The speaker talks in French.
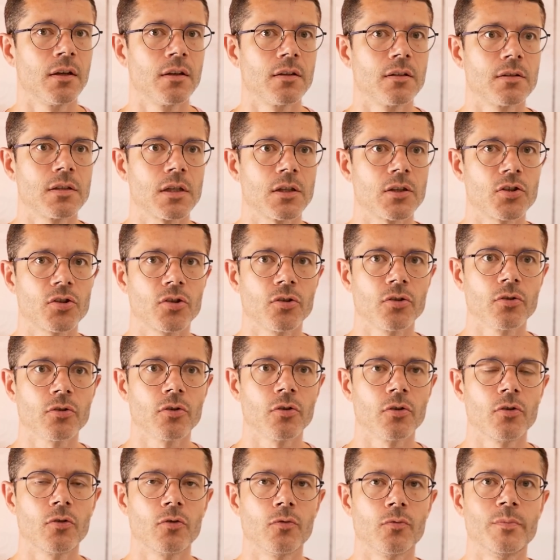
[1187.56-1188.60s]
sachant
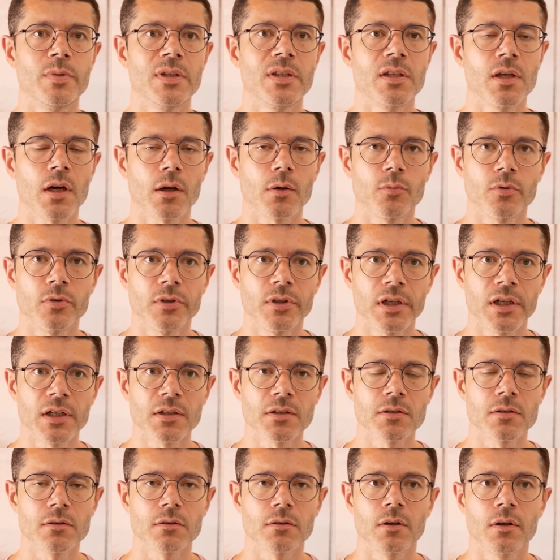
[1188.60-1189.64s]
que le
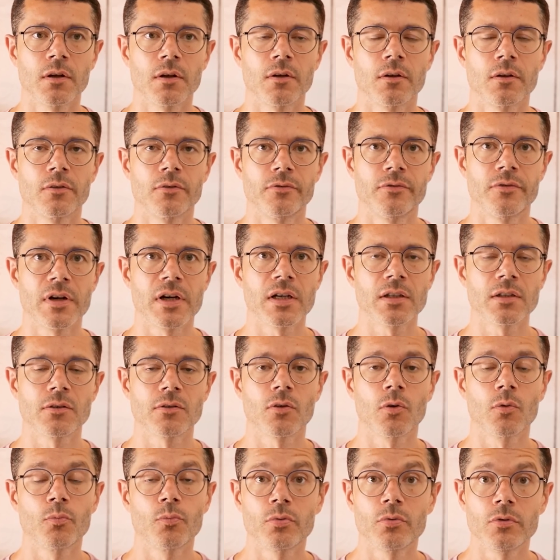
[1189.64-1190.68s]
bicarbonate va
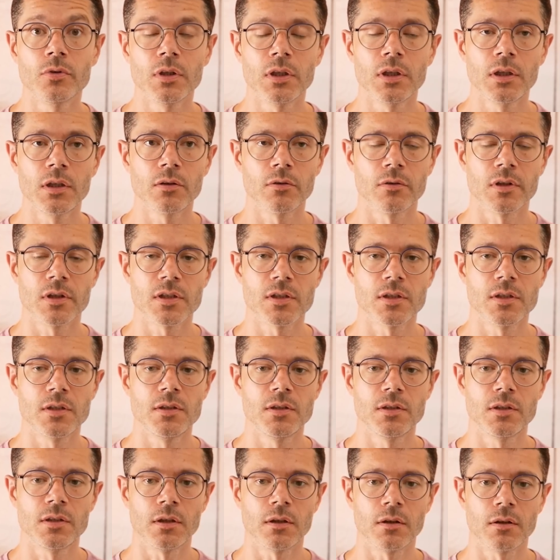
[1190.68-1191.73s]
tamponner euh,
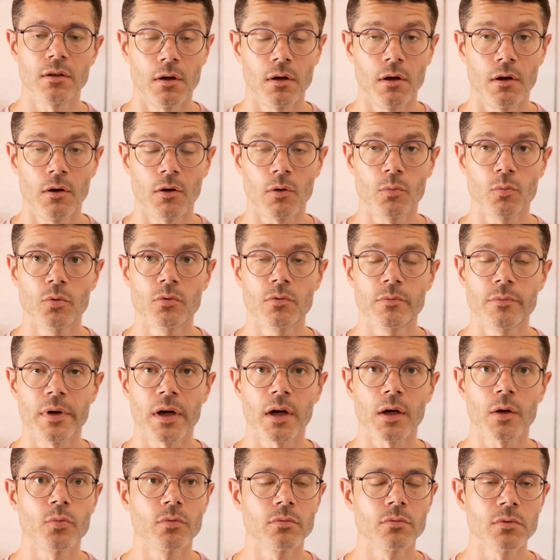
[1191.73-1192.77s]
l'acidité Alors bon, ma
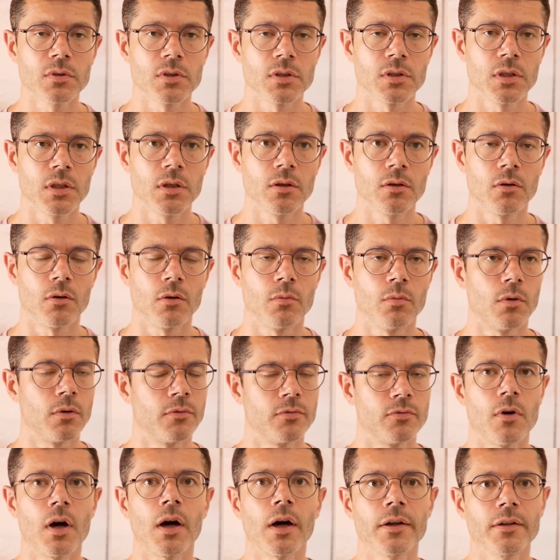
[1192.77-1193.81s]
réponse c'est euh, bon,
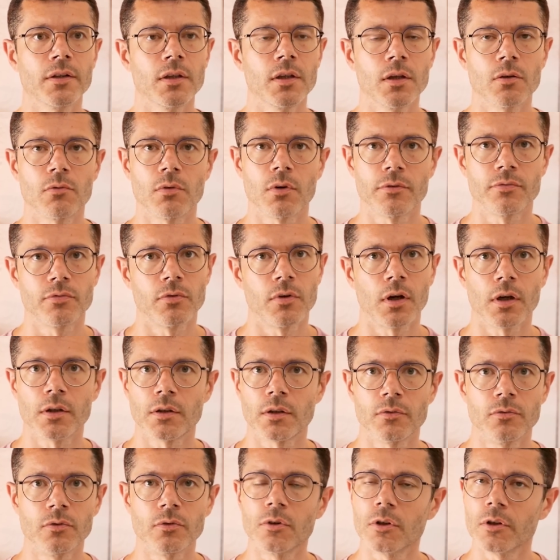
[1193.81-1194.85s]
faut arrêter quoi, faut
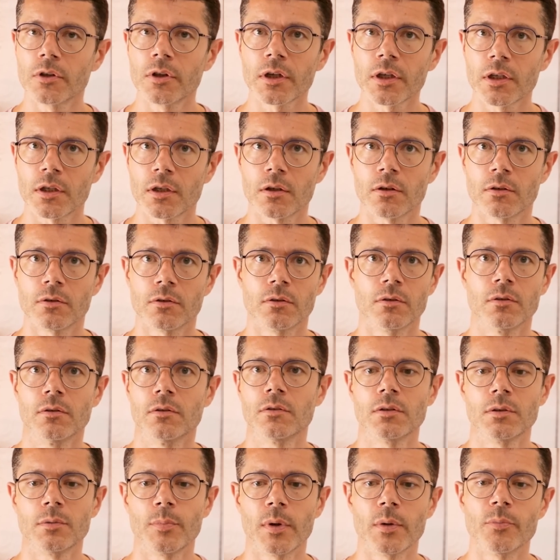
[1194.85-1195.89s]
arrêter vos conneries.
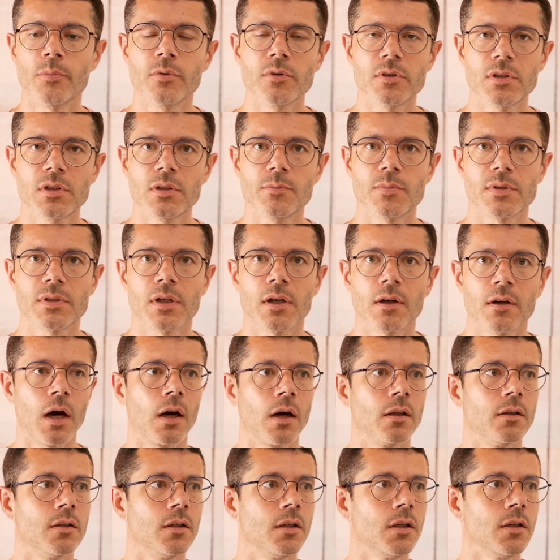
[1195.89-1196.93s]
c'est pas possible ça.
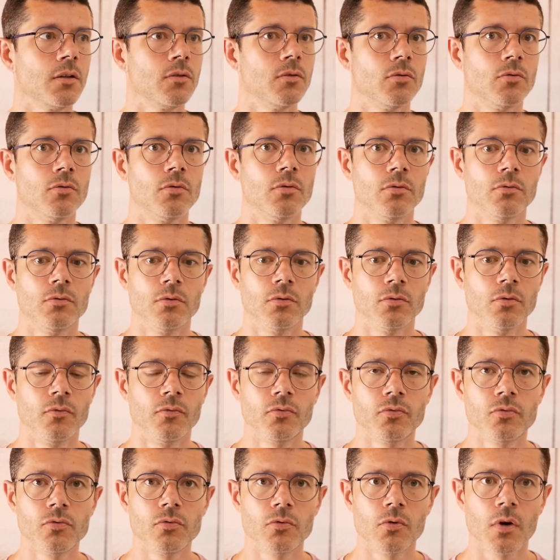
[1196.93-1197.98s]
Arrêtez de,
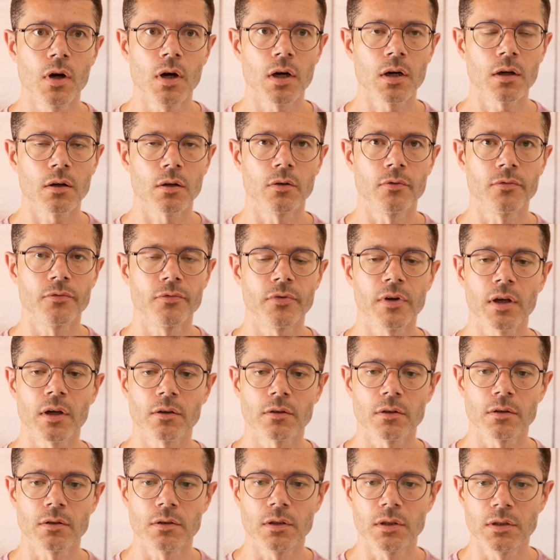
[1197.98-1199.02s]
vouloir
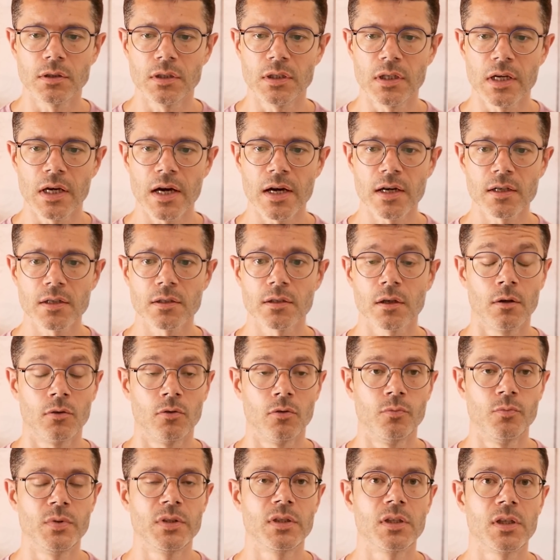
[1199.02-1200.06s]
faire des, des, hacks.
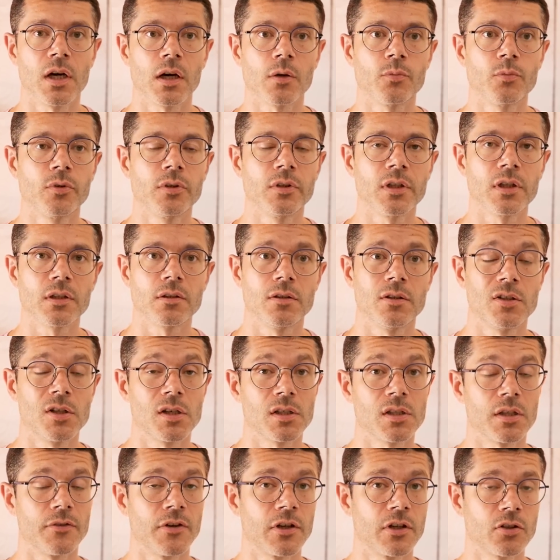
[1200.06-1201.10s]
Le bicarbonate,
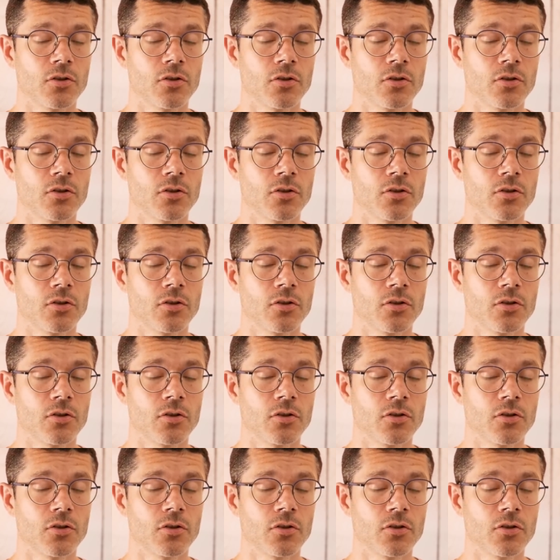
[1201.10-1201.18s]
déjà, ça va